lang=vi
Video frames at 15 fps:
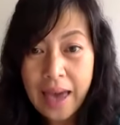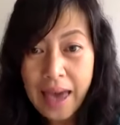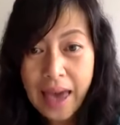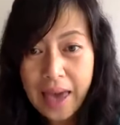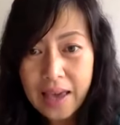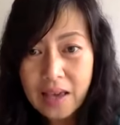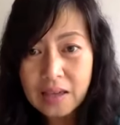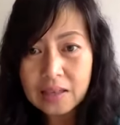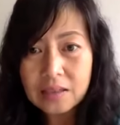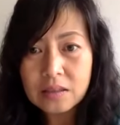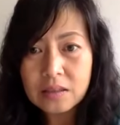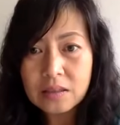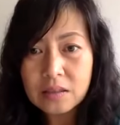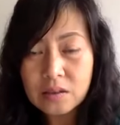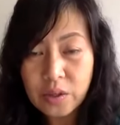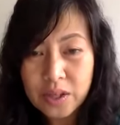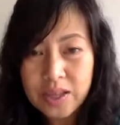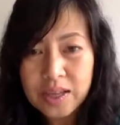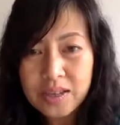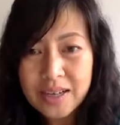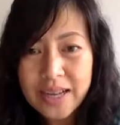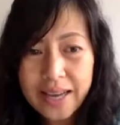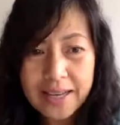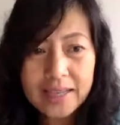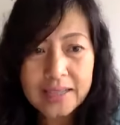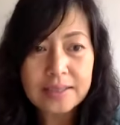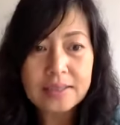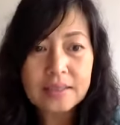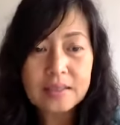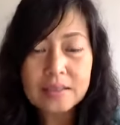ê chuyện gì nữa
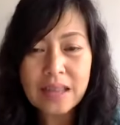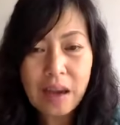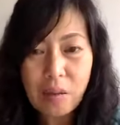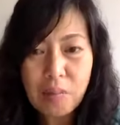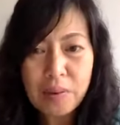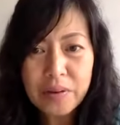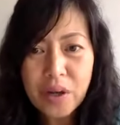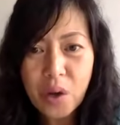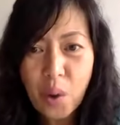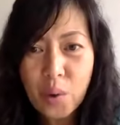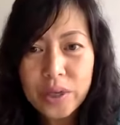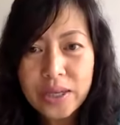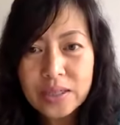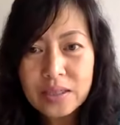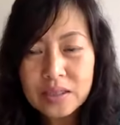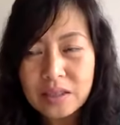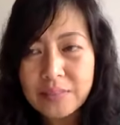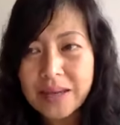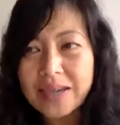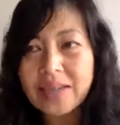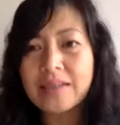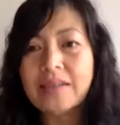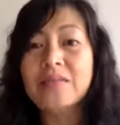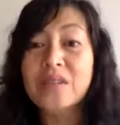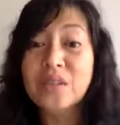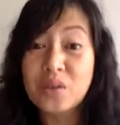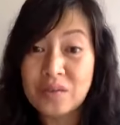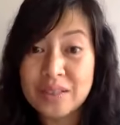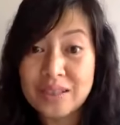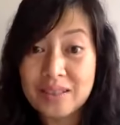đây tao không bao giờ ngồi yên được với mày ví
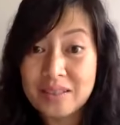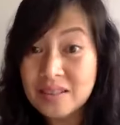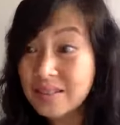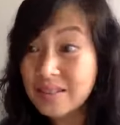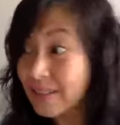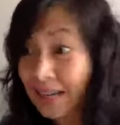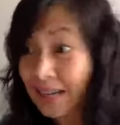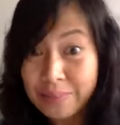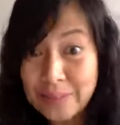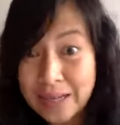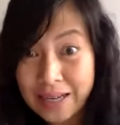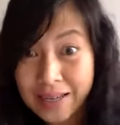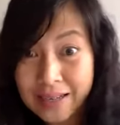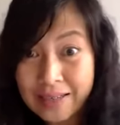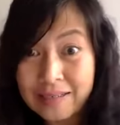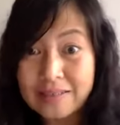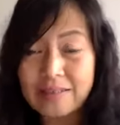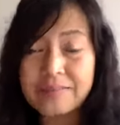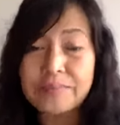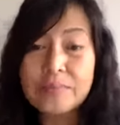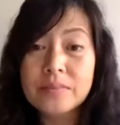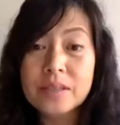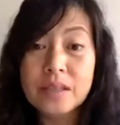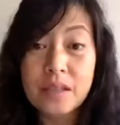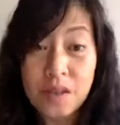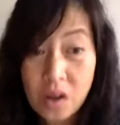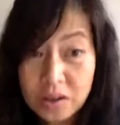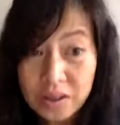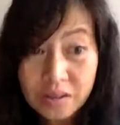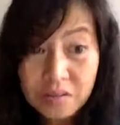dụ vậy chưa chạy mà đã hét rồi
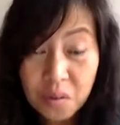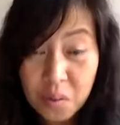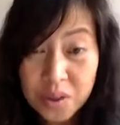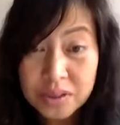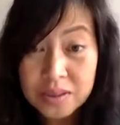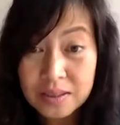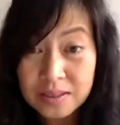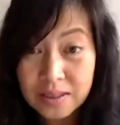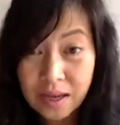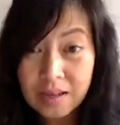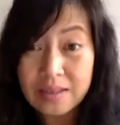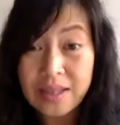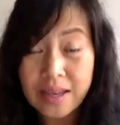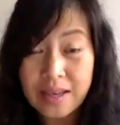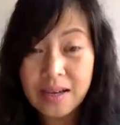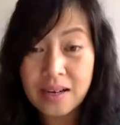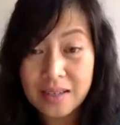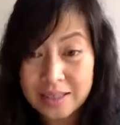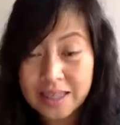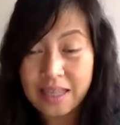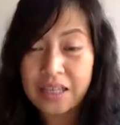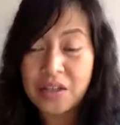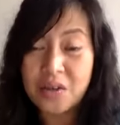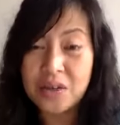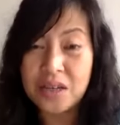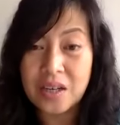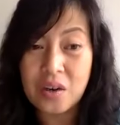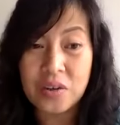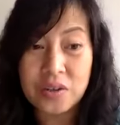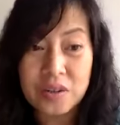có những phụ huynh đỡ tệ hơn là chạy vô
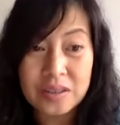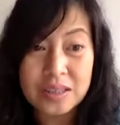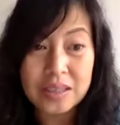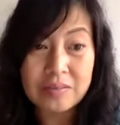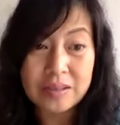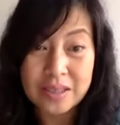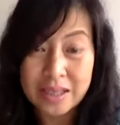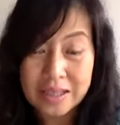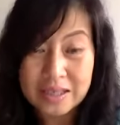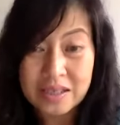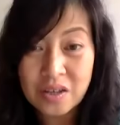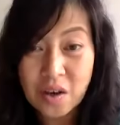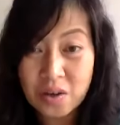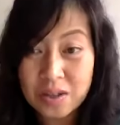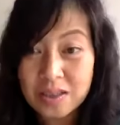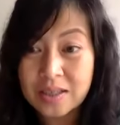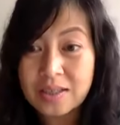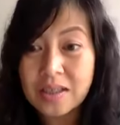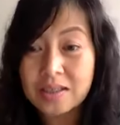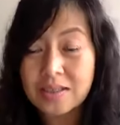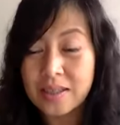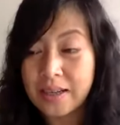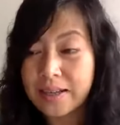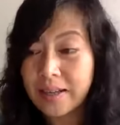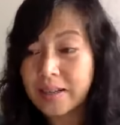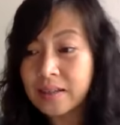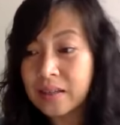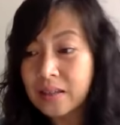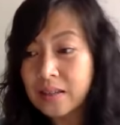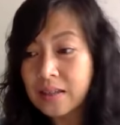để coi chuyện gì và thấy đứa con đứng đó thì lại
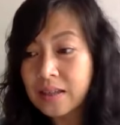hét